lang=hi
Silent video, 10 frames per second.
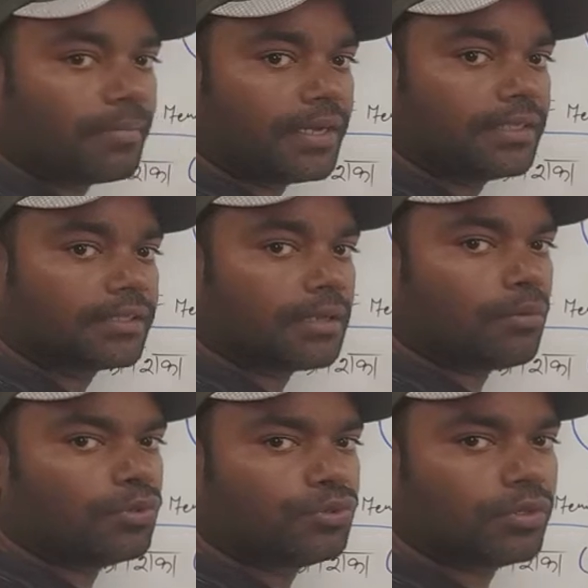पाया जाता है
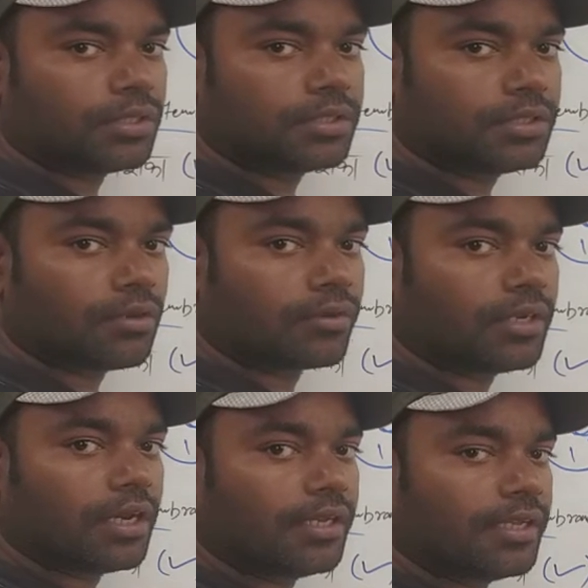बहुत छोटी सी
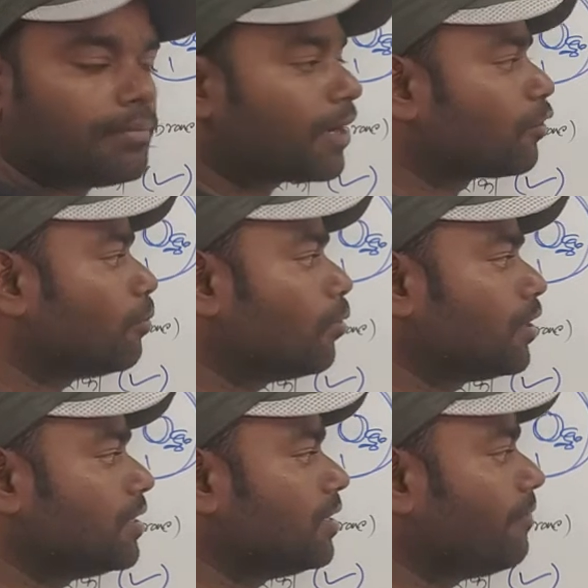ऑर्गेनल है ये
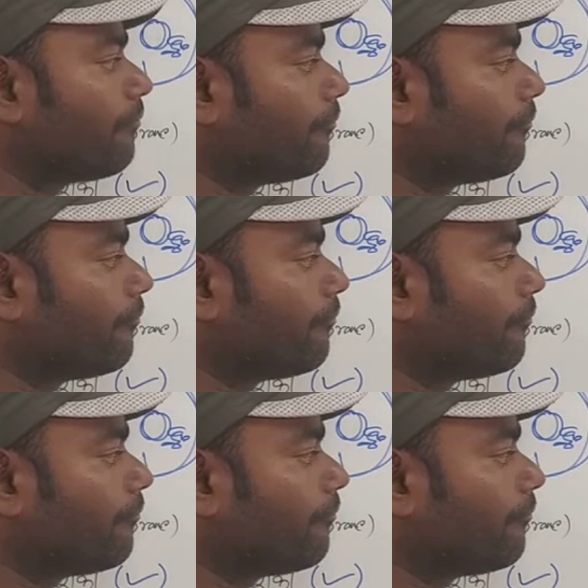मैक्रोबॉडीज है